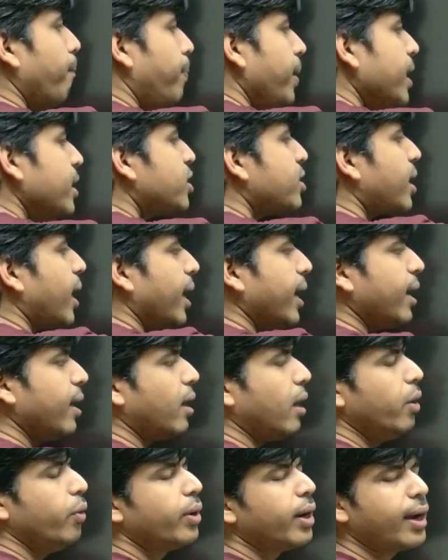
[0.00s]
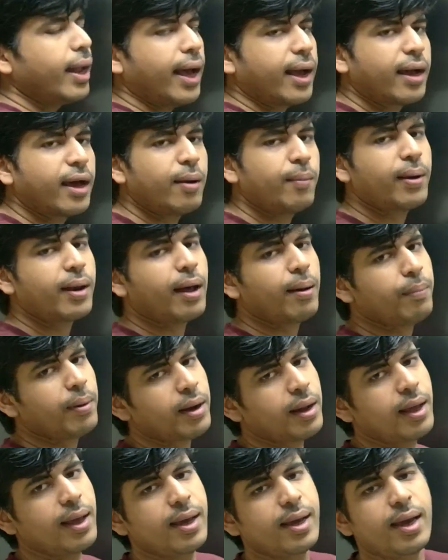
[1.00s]
बीच का इंक्लूडेड एंगल
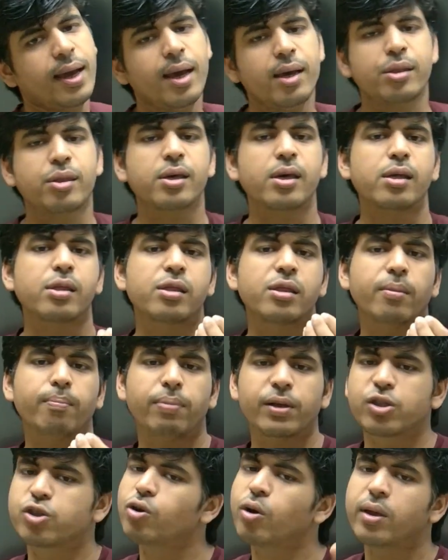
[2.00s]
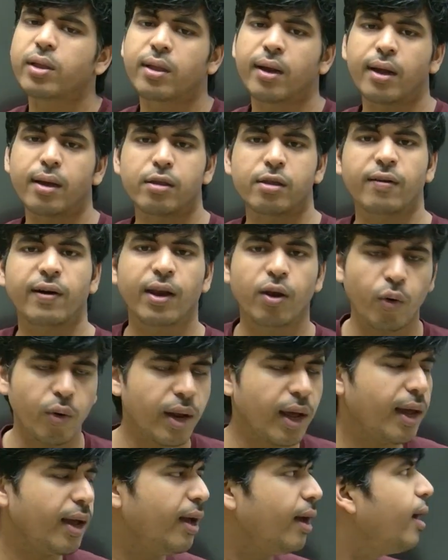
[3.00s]
बराबर ऐसे ऐसे बच्चों की तरह ये सवाल हो
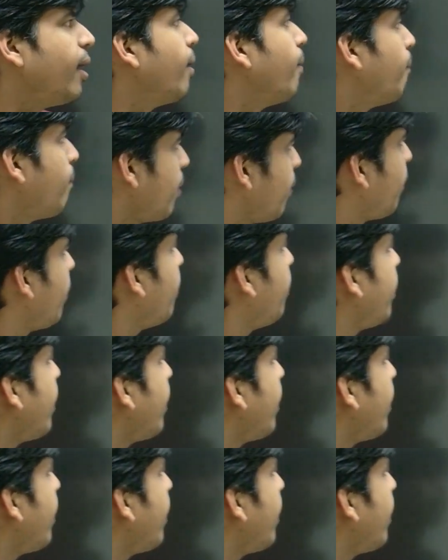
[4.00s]
रहा है बट वील बी